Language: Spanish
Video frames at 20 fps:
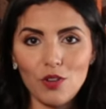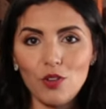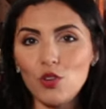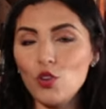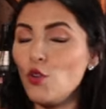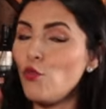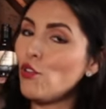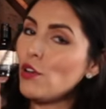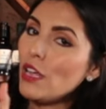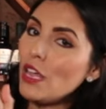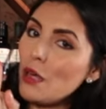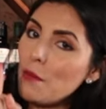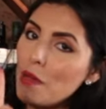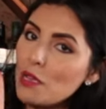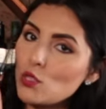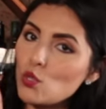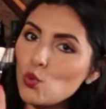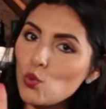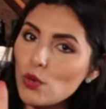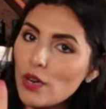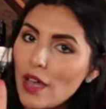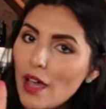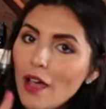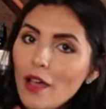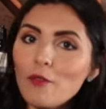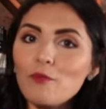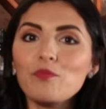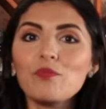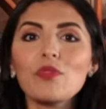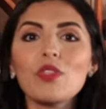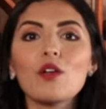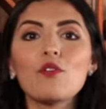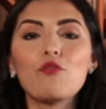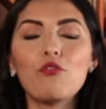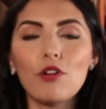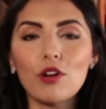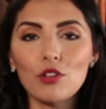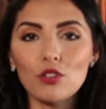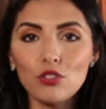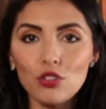No fue nada más una,
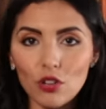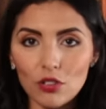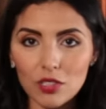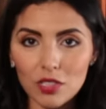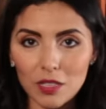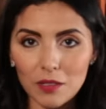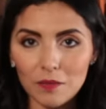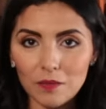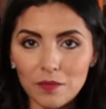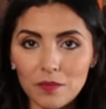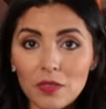fueron 12.